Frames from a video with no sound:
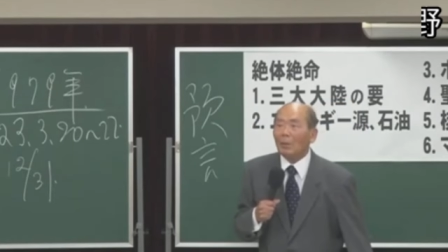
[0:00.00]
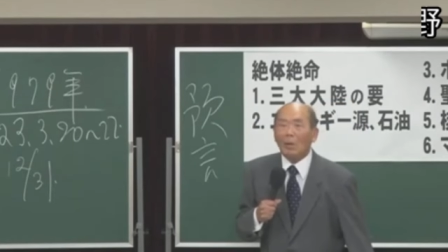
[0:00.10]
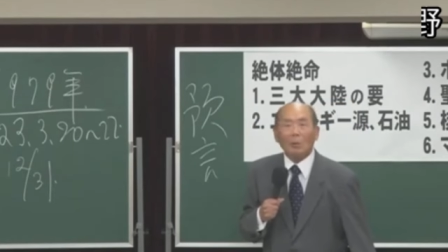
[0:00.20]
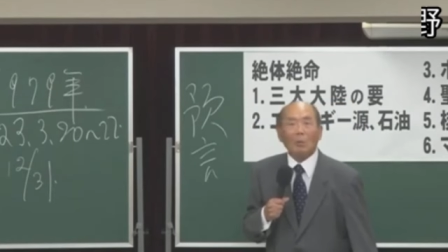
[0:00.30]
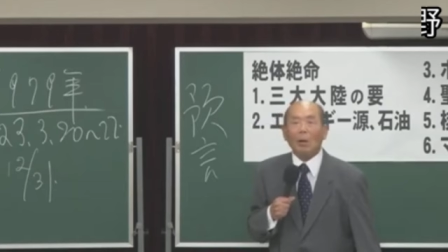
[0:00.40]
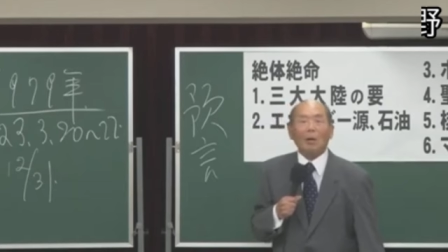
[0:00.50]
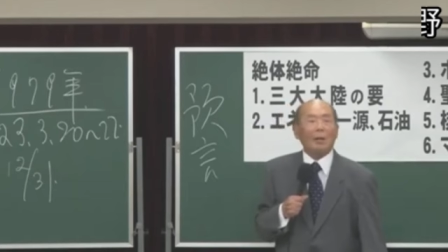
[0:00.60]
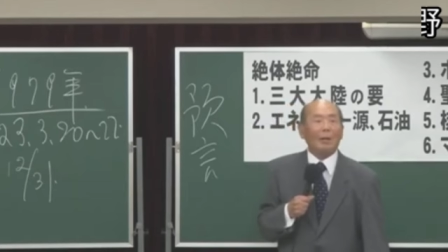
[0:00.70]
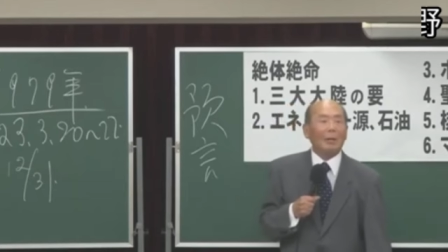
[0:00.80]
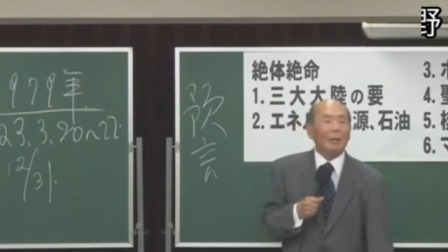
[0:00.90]
何もない
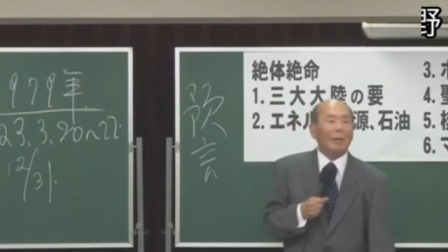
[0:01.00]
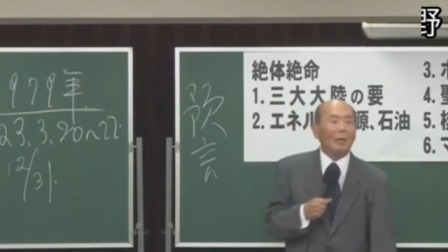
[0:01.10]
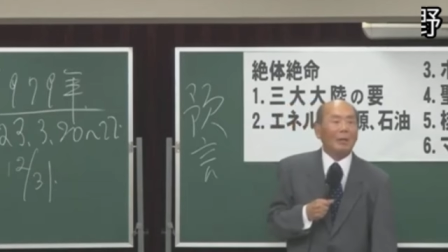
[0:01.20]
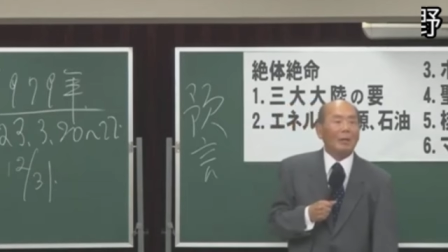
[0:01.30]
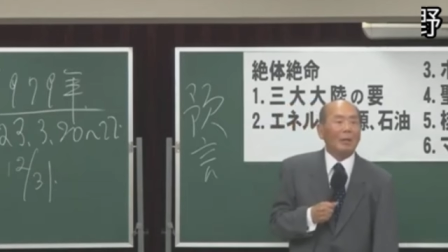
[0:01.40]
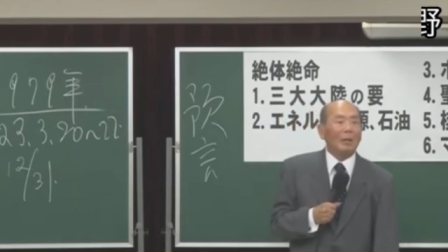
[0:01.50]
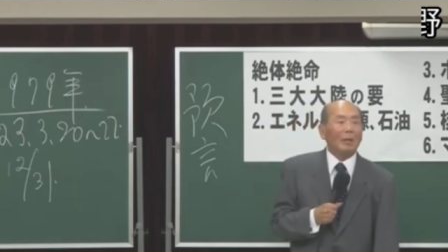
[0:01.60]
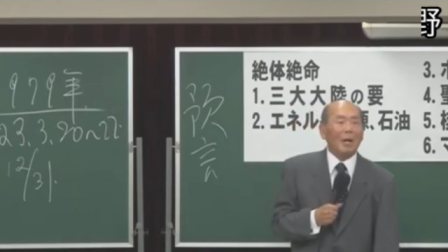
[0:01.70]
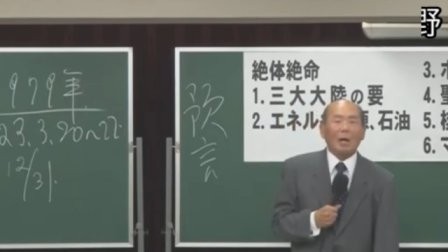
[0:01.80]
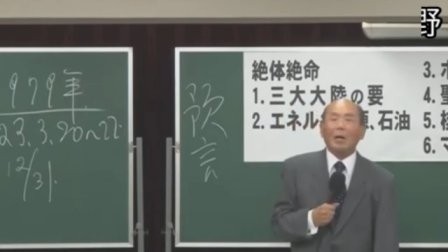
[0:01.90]

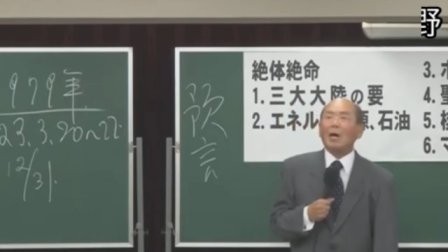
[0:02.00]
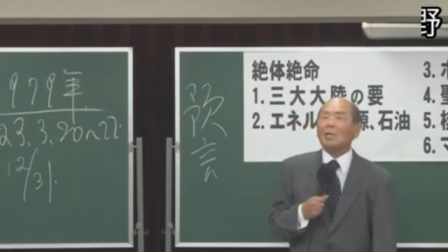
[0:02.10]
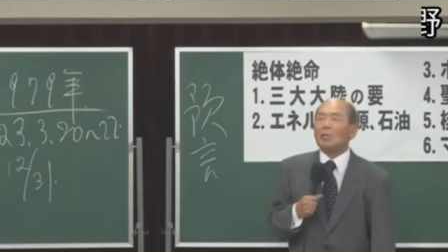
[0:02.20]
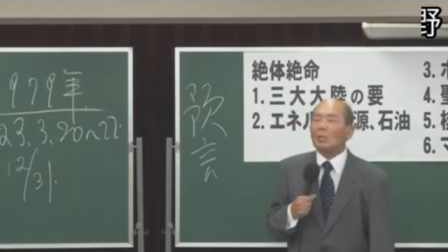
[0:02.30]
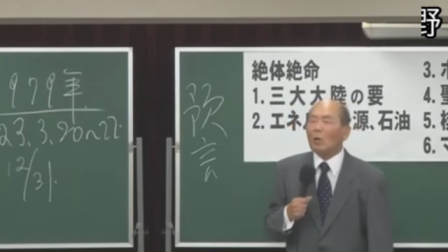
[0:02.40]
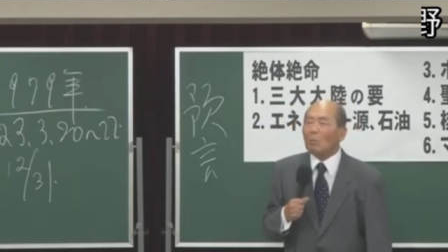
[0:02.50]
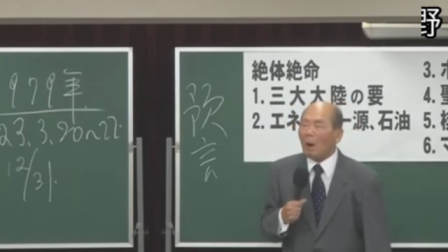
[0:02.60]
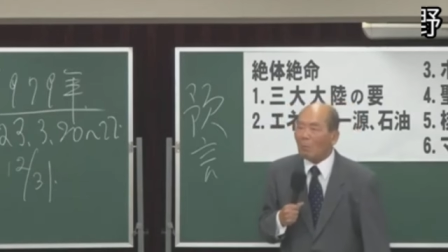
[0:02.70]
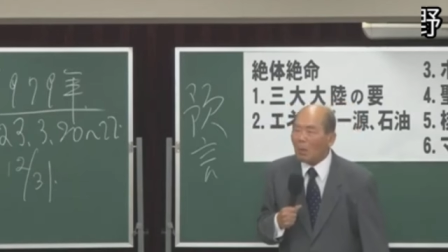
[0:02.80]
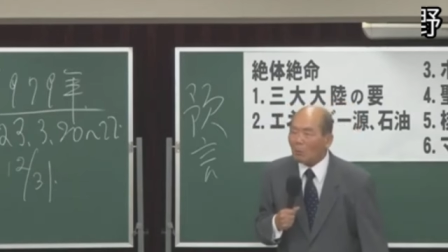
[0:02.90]
だからかつての
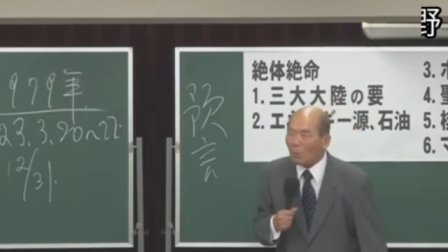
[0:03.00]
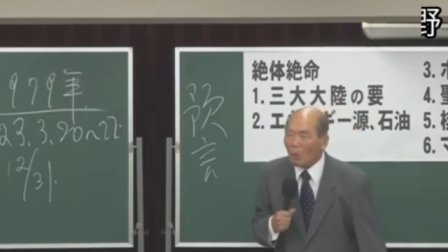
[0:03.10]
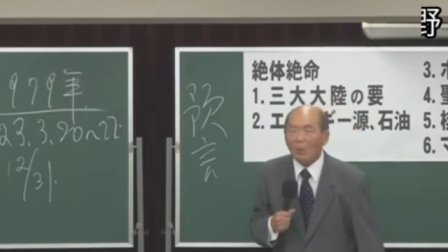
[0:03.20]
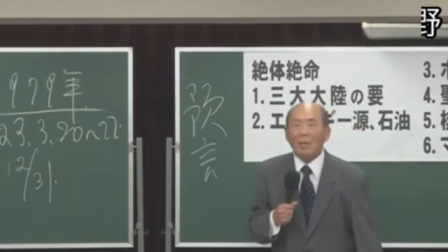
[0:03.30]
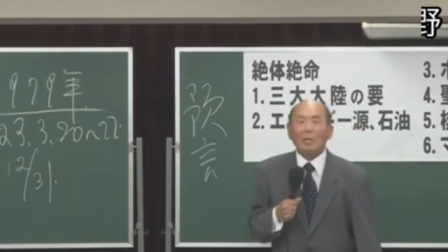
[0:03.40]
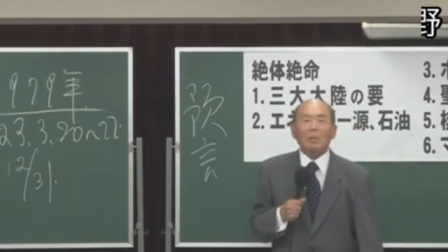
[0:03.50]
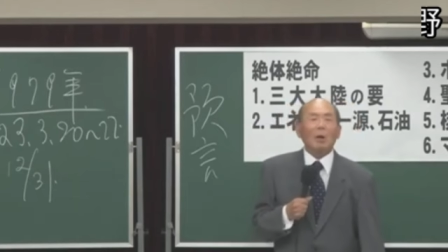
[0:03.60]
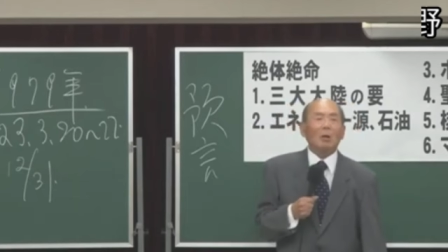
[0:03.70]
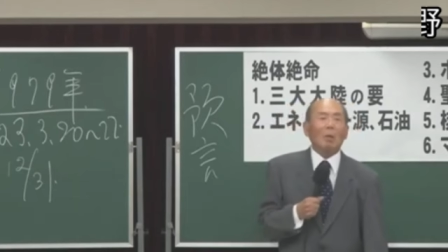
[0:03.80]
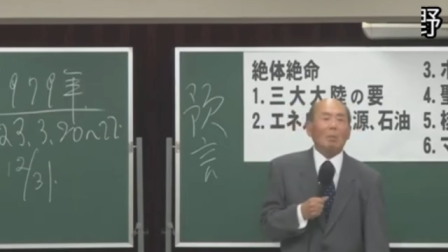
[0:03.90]
万博と
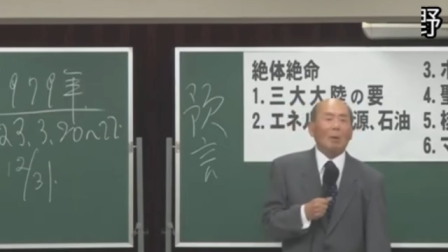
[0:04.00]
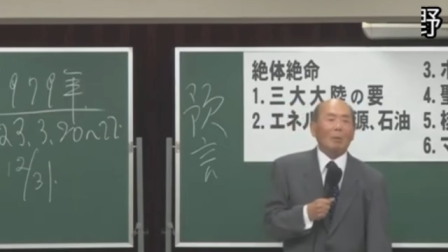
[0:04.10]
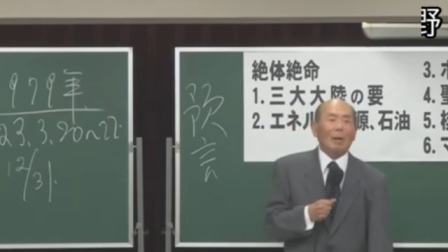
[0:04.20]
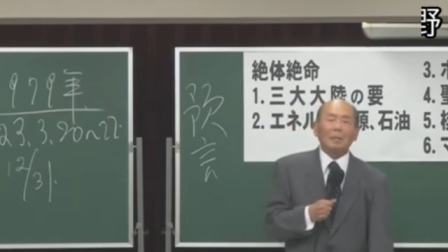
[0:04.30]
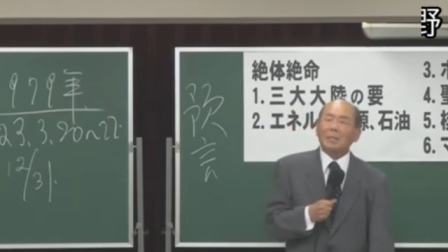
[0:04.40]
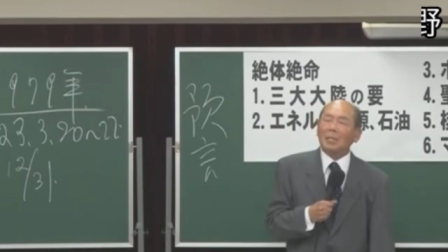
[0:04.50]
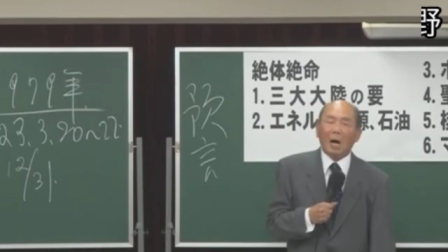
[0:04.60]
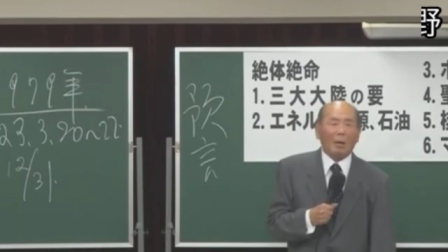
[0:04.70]
今の万博は違う